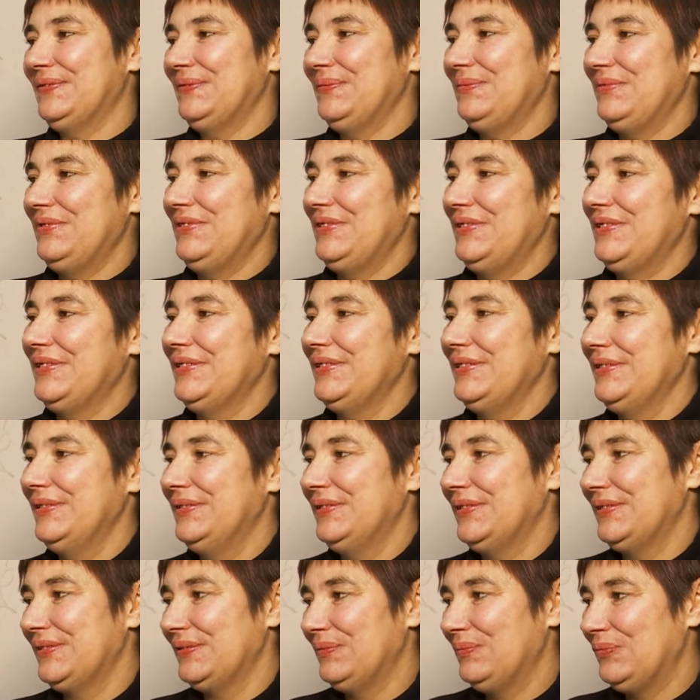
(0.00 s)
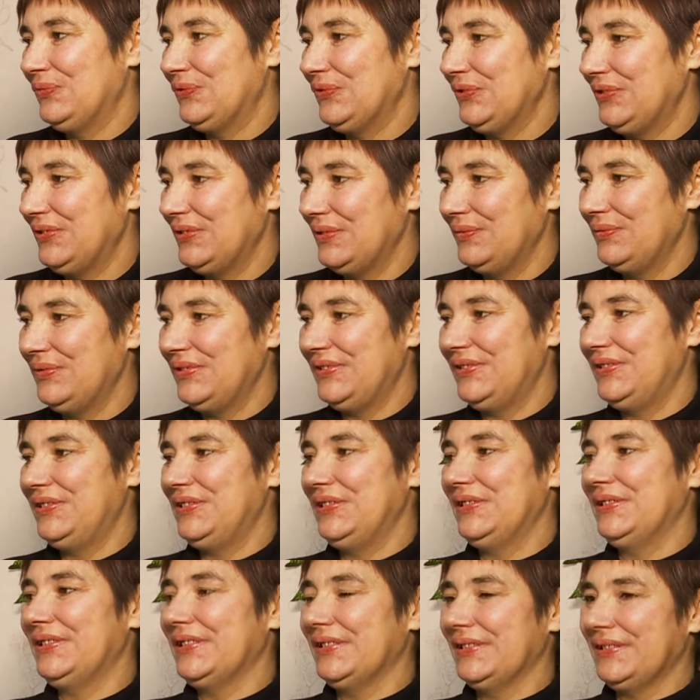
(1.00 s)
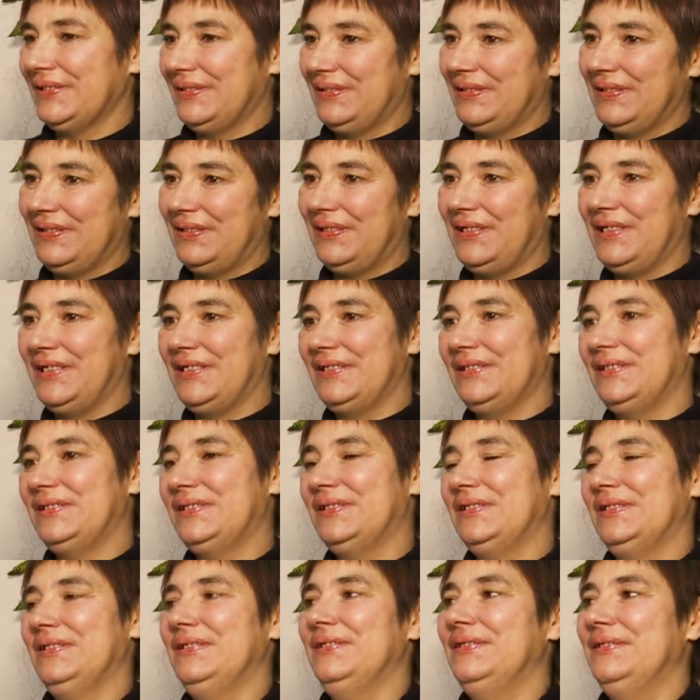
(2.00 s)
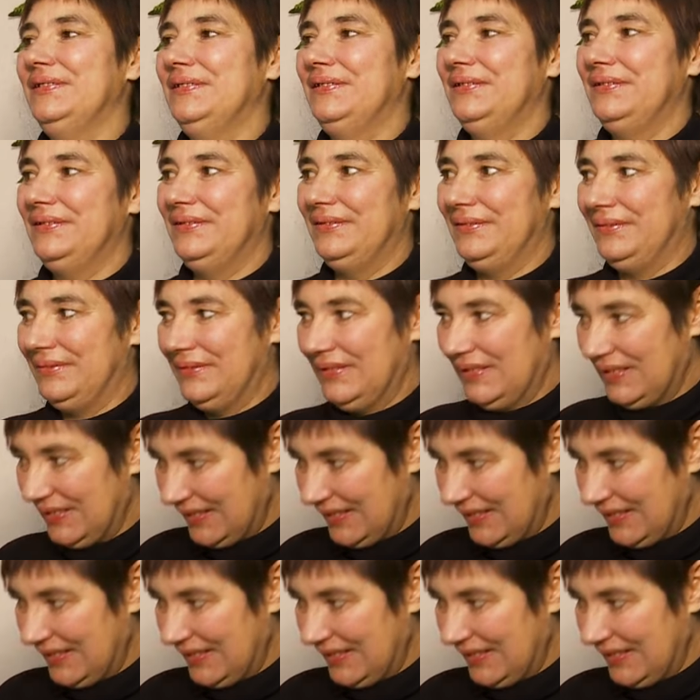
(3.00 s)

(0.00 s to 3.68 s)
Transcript: у меня, и на работе везде, как старается, и...